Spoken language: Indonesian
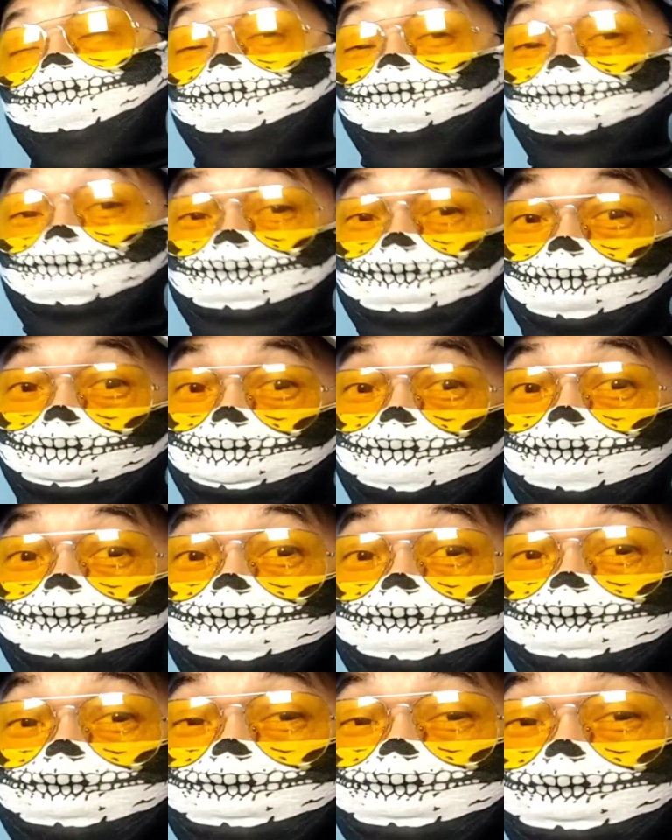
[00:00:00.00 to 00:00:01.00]
Kalau kita
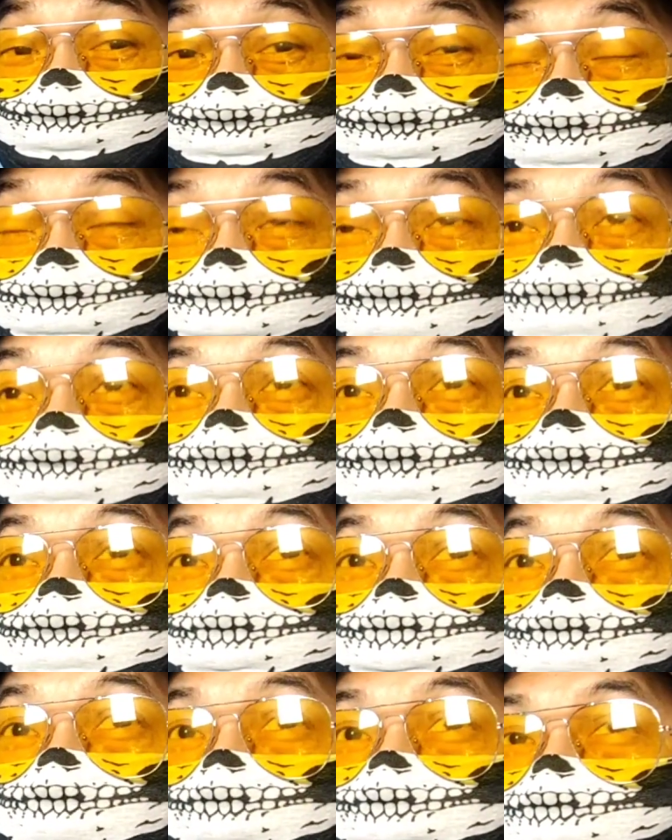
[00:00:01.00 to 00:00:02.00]
melihat dari sisi itu aja,
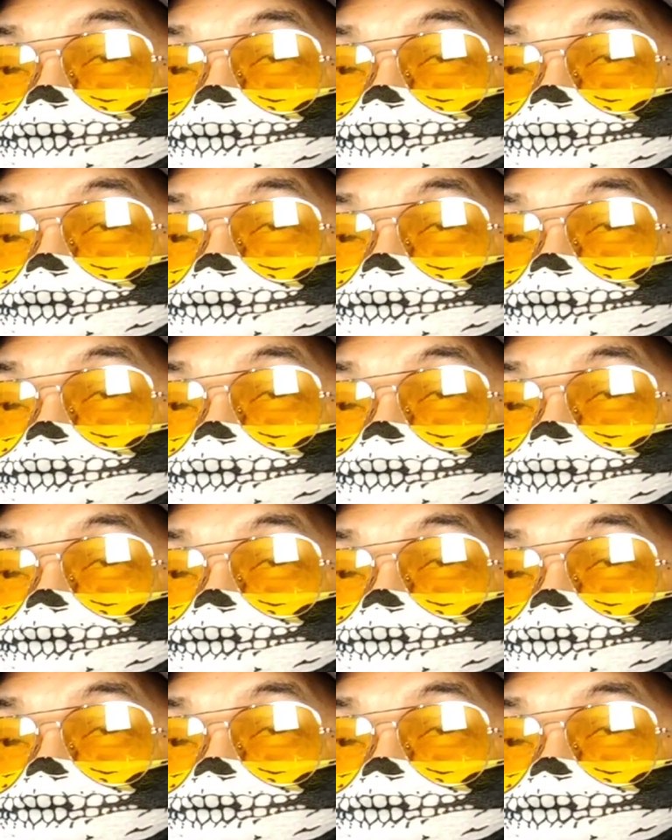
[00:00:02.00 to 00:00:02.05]
tapi